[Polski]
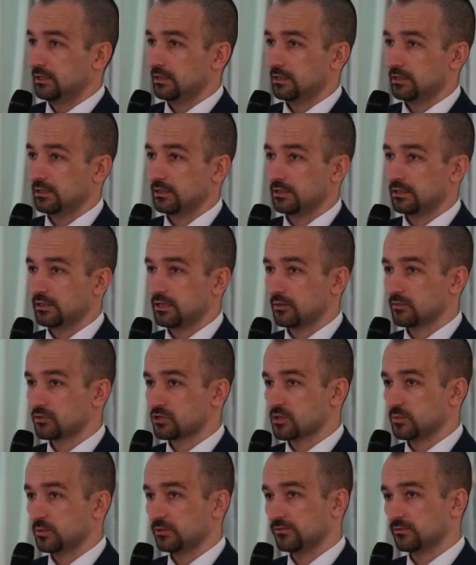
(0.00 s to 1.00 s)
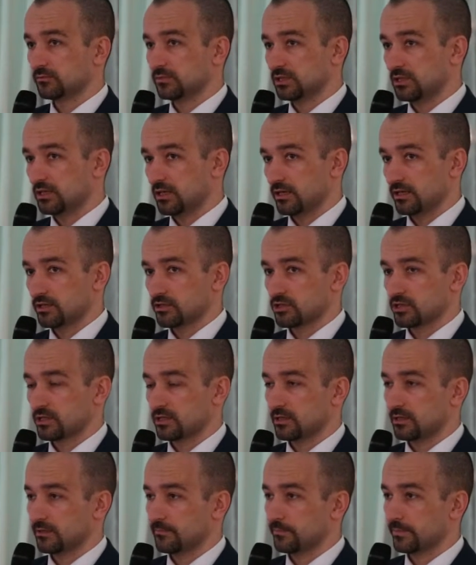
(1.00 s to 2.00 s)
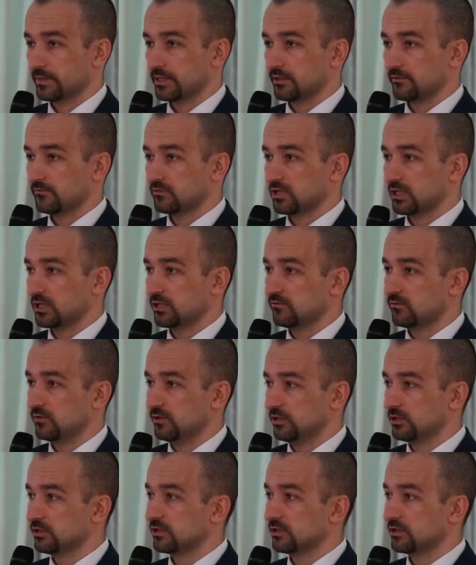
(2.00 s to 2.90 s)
E, ja może powiem tyle, że mm, w tej chwili